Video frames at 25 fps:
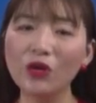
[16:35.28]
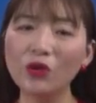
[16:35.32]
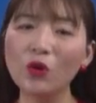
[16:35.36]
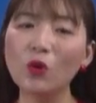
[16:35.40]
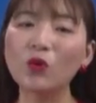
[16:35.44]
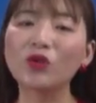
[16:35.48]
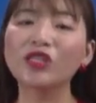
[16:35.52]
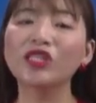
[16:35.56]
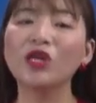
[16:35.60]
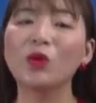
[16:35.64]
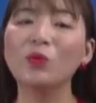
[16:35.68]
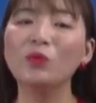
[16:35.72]

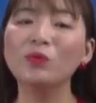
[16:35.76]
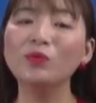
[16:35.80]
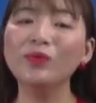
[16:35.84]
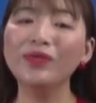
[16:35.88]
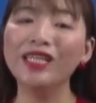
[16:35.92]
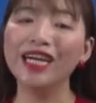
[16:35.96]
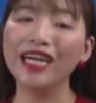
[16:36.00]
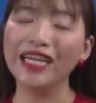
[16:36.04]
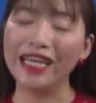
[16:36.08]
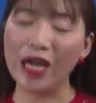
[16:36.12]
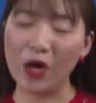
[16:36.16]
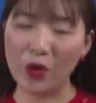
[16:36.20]
cuộc sống
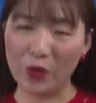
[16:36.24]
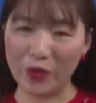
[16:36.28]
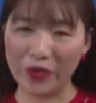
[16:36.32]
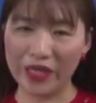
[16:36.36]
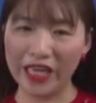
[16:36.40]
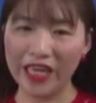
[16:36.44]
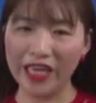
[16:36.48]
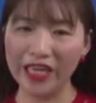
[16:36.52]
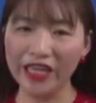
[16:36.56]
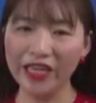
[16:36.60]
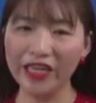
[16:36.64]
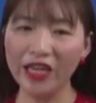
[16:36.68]
thời hậu
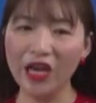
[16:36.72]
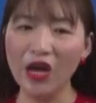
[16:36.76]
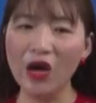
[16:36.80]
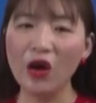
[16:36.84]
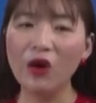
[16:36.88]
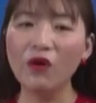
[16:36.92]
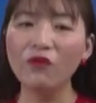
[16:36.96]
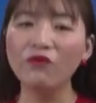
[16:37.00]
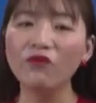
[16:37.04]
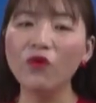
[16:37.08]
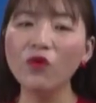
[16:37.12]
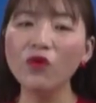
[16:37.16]
chiến
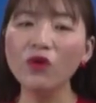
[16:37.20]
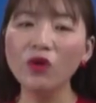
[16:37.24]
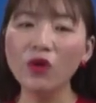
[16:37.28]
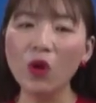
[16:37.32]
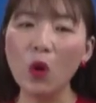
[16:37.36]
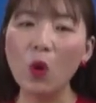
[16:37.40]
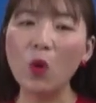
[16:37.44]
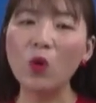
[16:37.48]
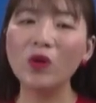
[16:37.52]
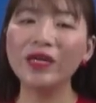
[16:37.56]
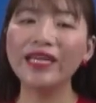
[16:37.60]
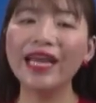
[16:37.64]
vốn
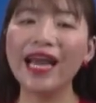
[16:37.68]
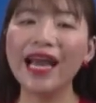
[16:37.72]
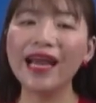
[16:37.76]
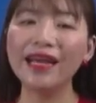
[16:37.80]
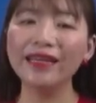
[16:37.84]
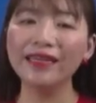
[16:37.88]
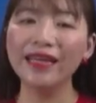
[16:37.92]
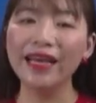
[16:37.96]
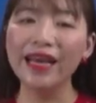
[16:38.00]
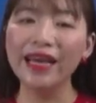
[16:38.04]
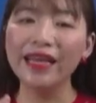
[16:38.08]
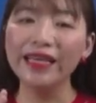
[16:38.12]
ngổn
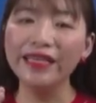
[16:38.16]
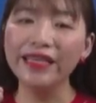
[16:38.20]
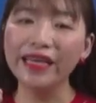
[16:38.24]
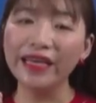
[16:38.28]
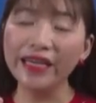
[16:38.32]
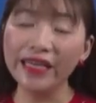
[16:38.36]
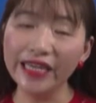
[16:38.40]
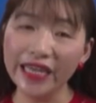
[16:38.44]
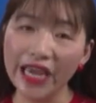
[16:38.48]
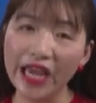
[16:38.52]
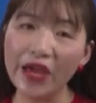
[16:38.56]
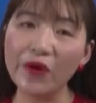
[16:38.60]
ngang
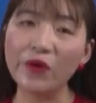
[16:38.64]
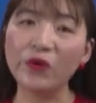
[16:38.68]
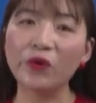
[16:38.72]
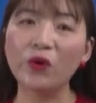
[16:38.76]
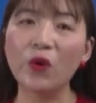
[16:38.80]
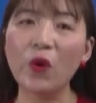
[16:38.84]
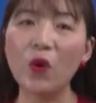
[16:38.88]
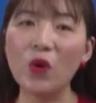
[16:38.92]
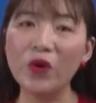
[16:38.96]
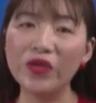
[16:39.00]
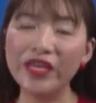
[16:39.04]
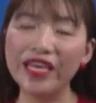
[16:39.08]
những nghèo
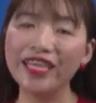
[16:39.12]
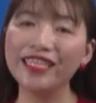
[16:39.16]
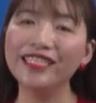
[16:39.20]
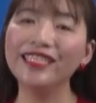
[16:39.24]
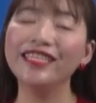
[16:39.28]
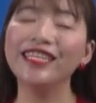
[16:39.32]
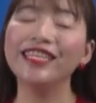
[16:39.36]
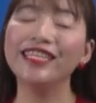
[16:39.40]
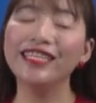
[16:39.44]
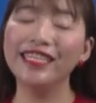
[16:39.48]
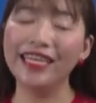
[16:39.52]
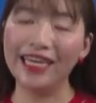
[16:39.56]
khổ những
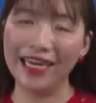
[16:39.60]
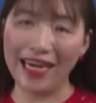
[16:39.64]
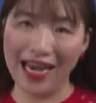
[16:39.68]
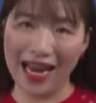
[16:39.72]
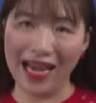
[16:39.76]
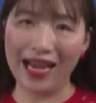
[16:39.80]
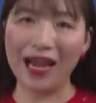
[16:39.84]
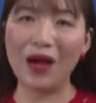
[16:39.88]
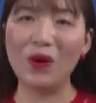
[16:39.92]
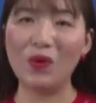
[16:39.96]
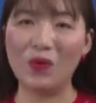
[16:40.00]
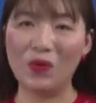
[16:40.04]
những
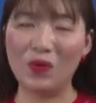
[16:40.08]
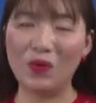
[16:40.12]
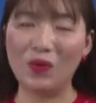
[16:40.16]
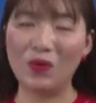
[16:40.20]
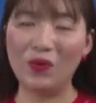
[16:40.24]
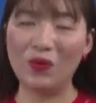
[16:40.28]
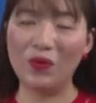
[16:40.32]
lạc hậu